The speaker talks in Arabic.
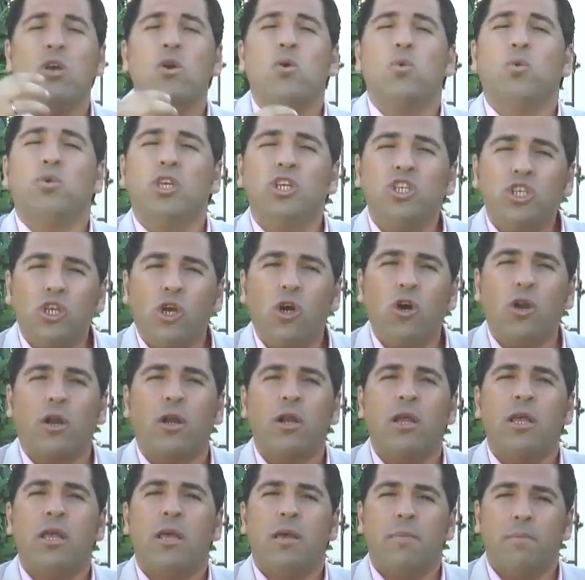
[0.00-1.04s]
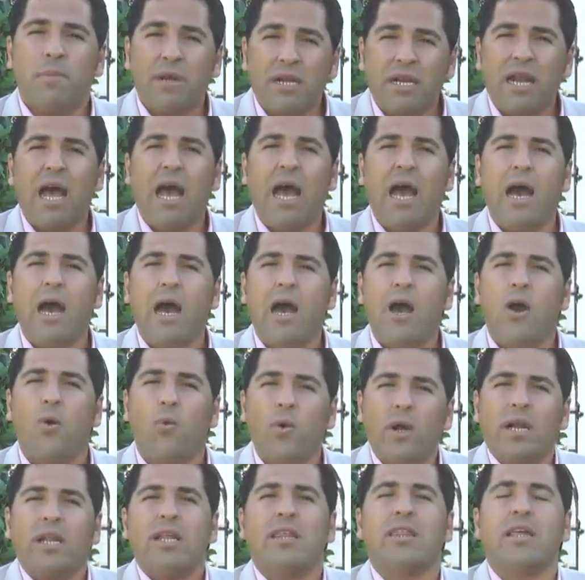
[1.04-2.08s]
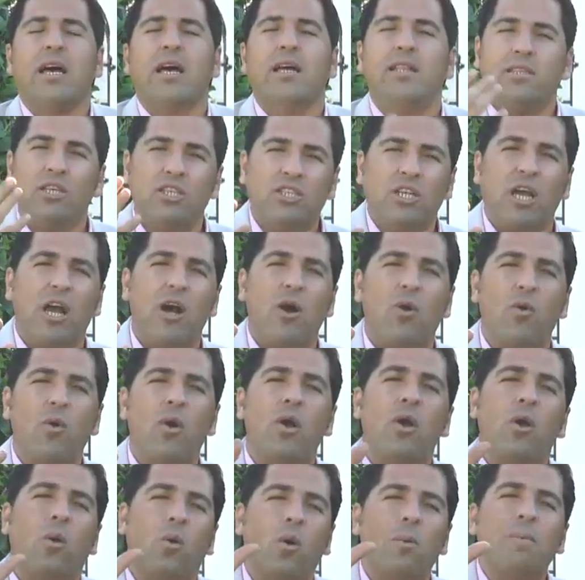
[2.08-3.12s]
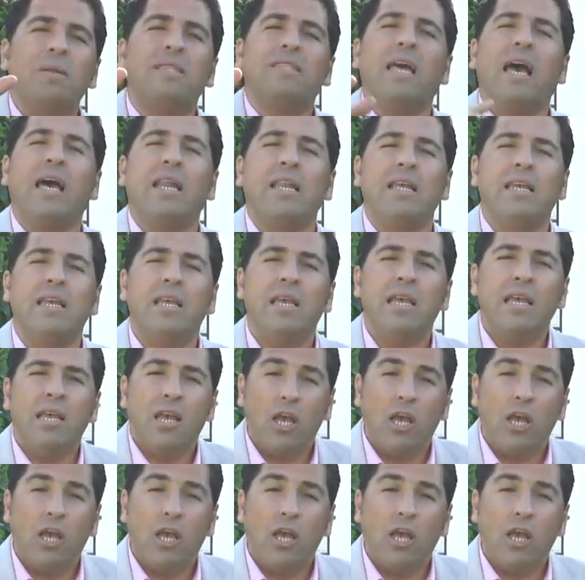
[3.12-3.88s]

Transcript: وتشعر بالراحه والرضا تجاهه وبالتالي